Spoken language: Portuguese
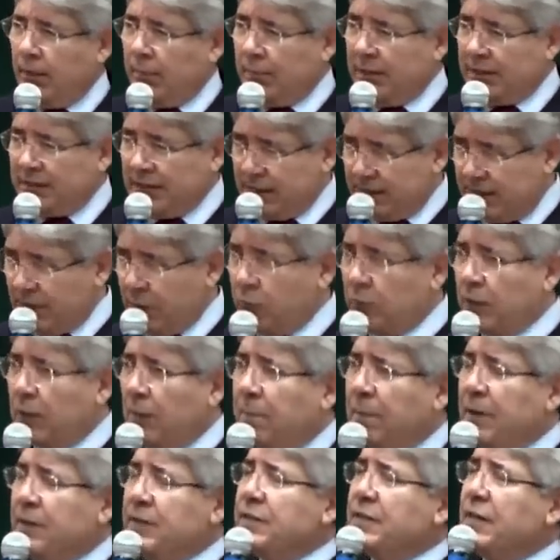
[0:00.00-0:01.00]
Mas a segunda
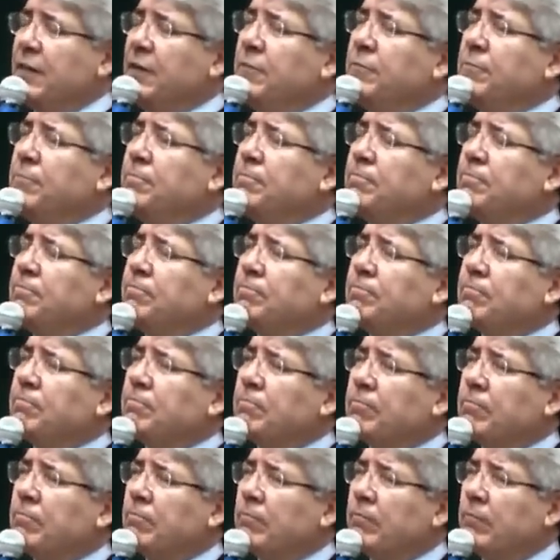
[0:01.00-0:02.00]
prisão,
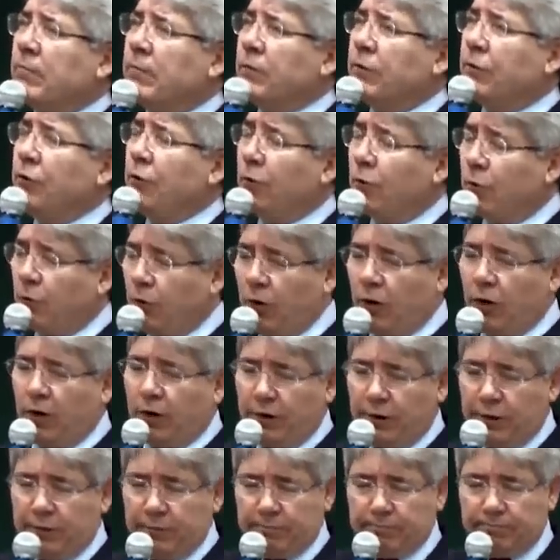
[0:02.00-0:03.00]
que
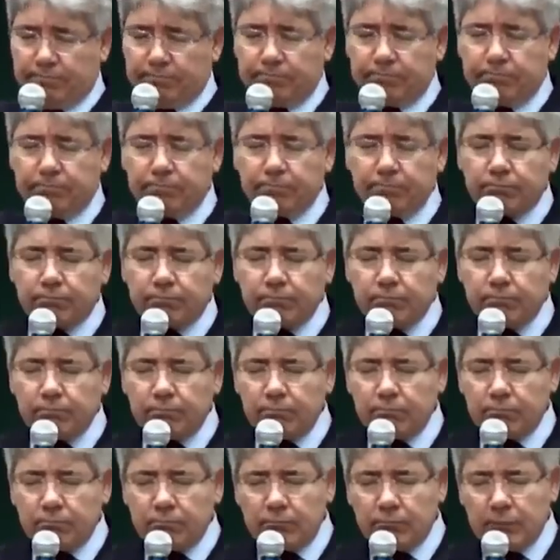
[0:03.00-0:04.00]
ocorre
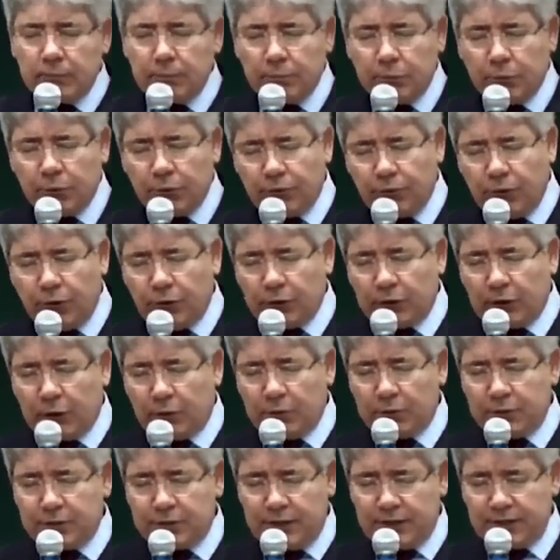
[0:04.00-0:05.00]
por volta
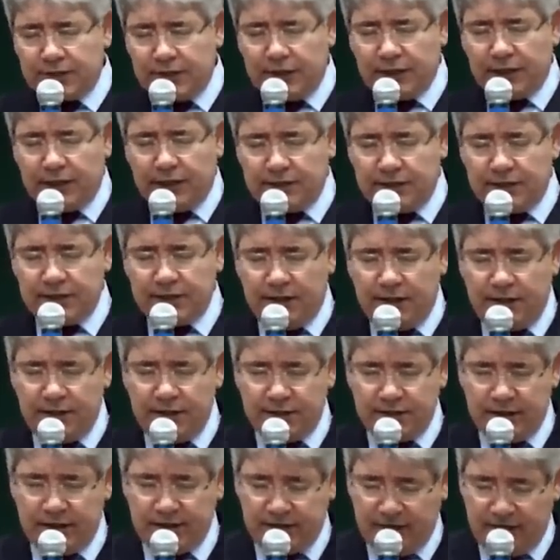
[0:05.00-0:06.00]
nos
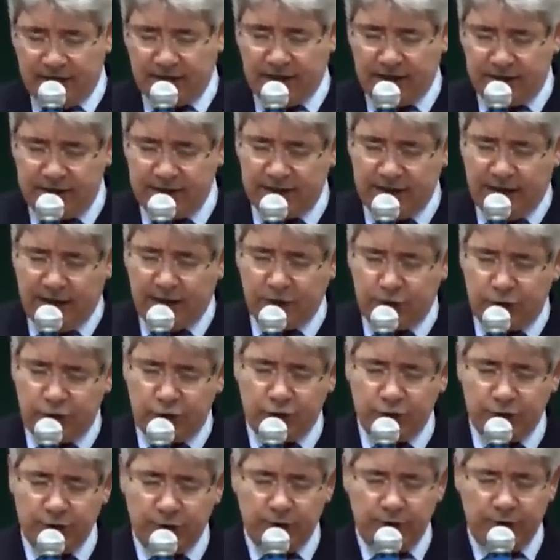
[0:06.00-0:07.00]
66,
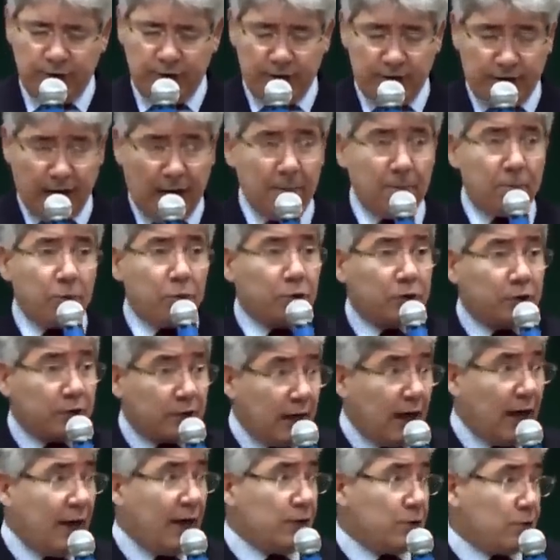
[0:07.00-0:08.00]
67, tem por
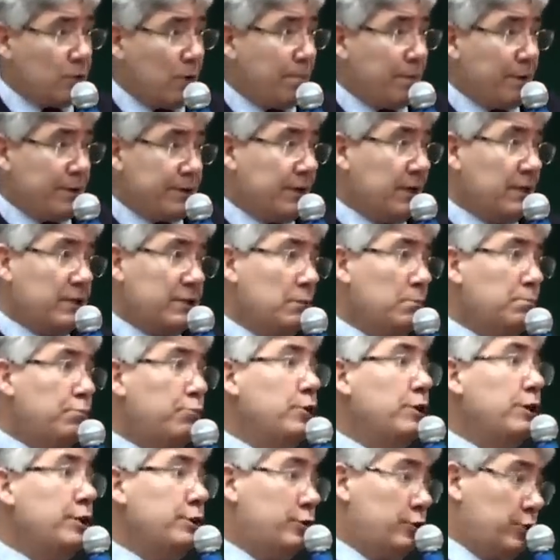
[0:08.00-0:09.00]
trás uma perseguição
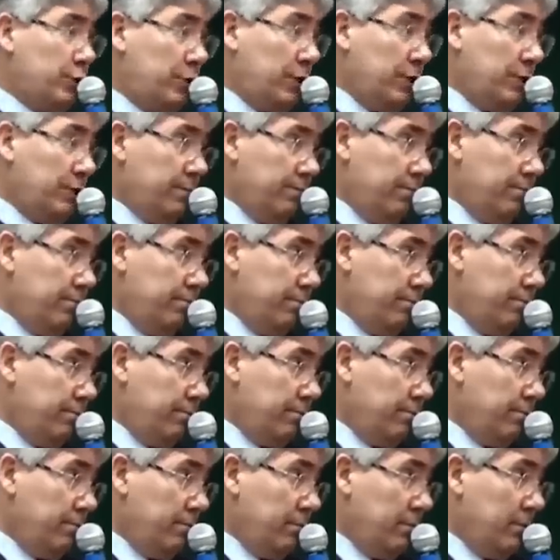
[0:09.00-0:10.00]
política.
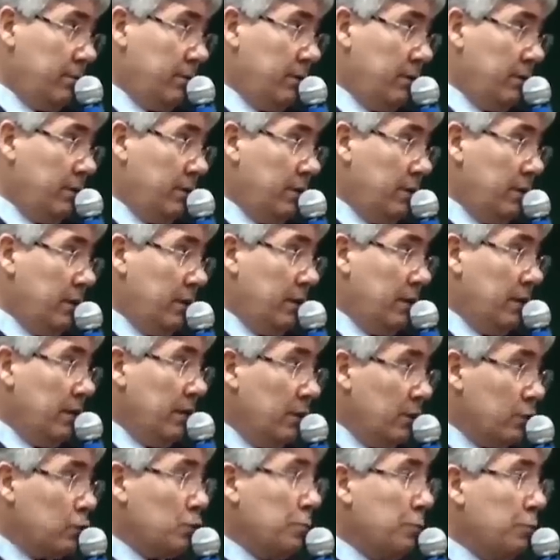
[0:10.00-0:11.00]

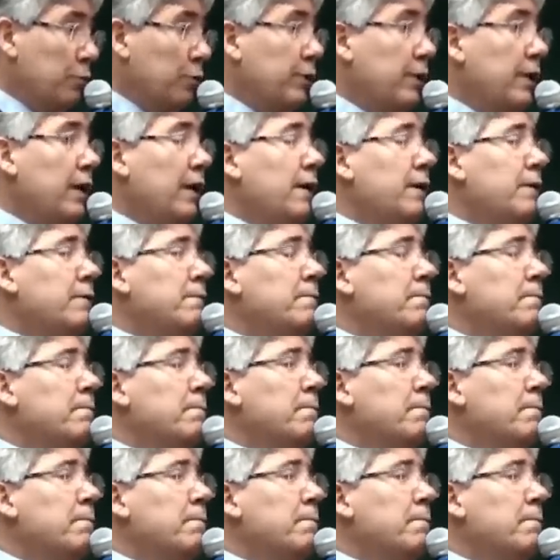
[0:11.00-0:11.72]
Isso porque